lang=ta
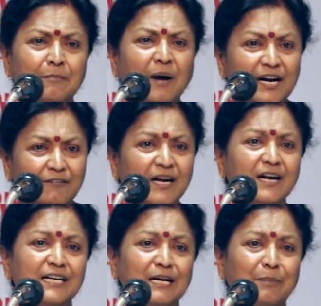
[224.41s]

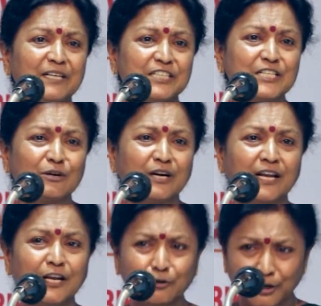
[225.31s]
மாணவர்கள்கிட்ட நான் படித்தேன்னு
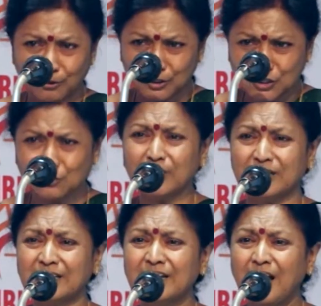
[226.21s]
சொல்கிறேன் என்னுடைய ஒரு
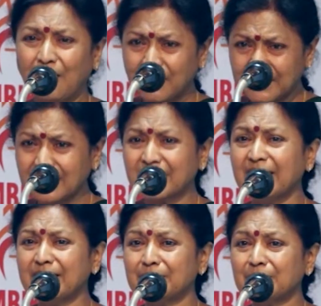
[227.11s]
ஸ்டூடெண்ட் அவங்ககிட்ட நான்
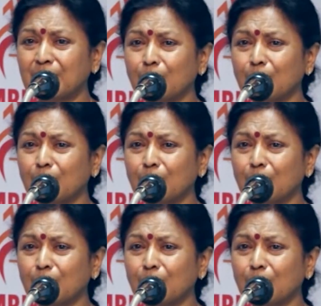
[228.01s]
கேட்டேன்